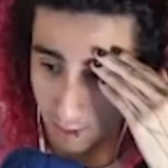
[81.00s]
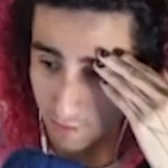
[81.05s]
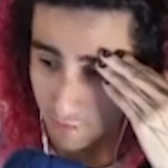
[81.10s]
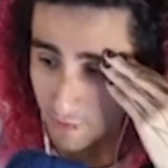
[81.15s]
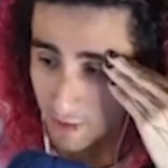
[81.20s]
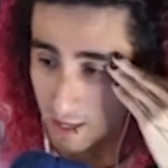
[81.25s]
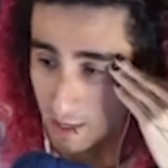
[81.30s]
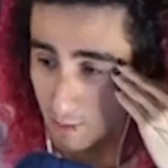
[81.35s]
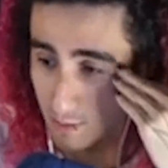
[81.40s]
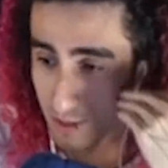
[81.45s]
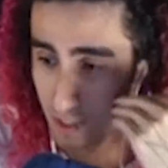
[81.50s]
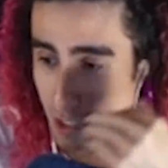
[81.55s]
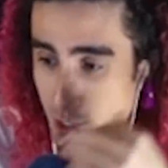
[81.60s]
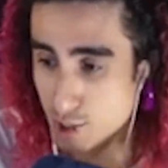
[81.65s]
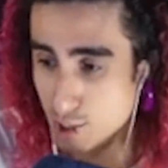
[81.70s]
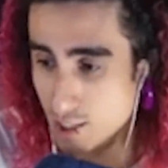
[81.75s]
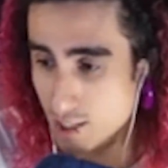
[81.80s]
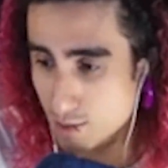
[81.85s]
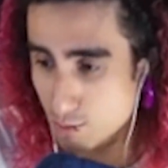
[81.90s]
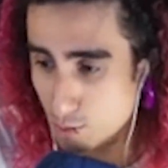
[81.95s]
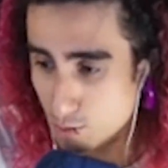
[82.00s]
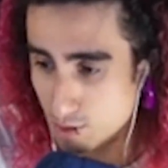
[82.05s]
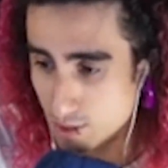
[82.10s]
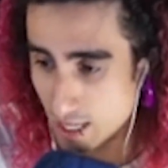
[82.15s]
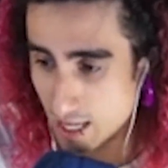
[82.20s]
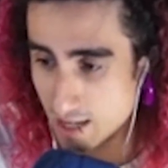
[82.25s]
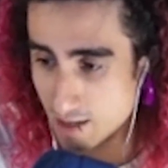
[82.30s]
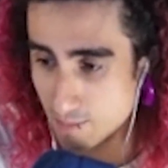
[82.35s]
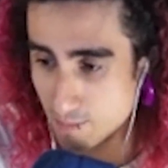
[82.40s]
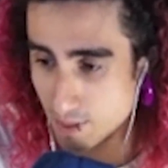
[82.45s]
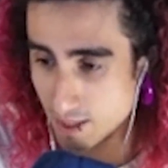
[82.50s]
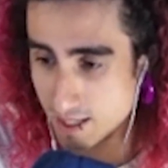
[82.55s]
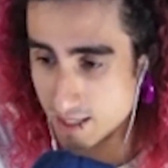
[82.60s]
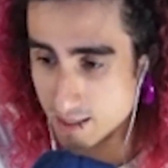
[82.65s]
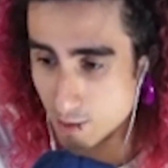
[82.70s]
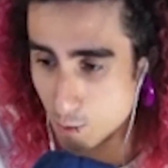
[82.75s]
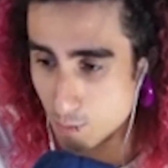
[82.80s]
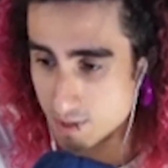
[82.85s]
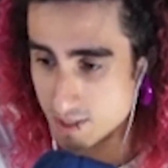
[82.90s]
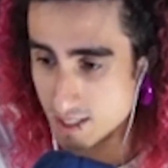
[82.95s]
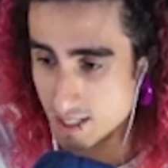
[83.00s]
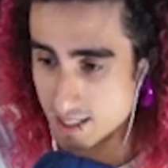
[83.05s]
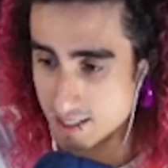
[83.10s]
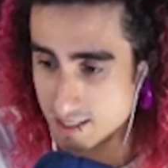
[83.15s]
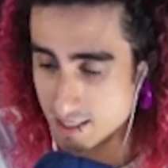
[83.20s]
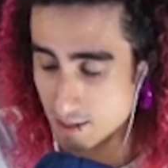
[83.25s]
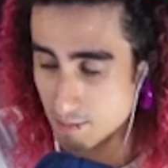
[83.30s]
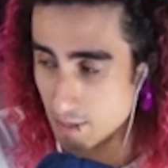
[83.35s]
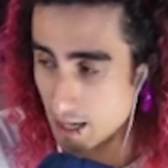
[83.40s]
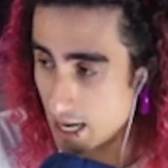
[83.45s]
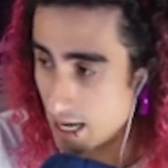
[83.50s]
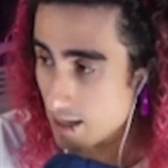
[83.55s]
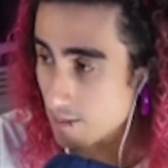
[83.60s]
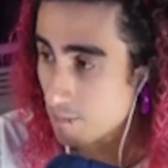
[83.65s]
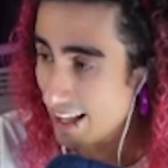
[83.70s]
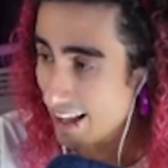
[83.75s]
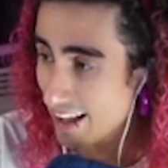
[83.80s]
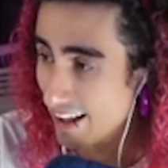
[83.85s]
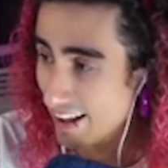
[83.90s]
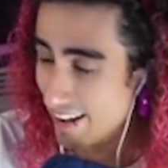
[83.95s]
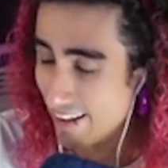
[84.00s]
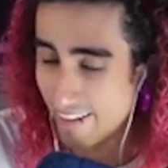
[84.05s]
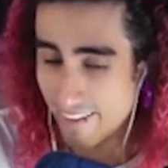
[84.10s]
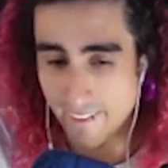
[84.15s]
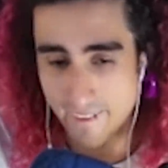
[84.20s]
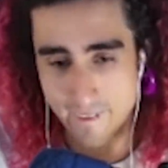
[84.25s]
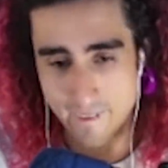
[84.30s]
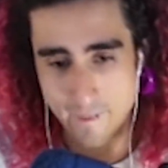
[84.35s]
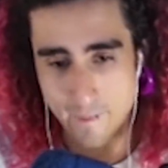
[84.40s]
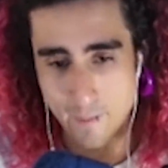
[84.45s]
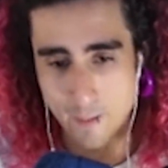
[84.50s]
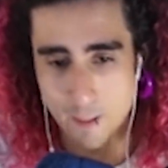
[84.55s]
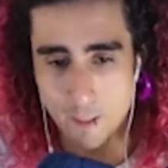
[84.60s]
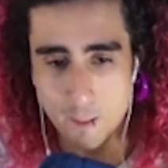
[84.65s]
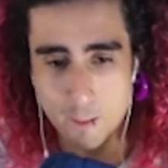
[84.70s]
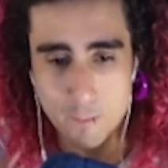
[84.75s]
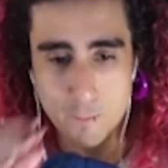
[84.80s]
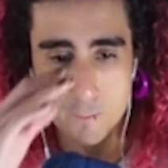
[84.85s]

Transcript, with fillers: Oi, Felos, que dica tu tem pra quem tá começando a streamar? É.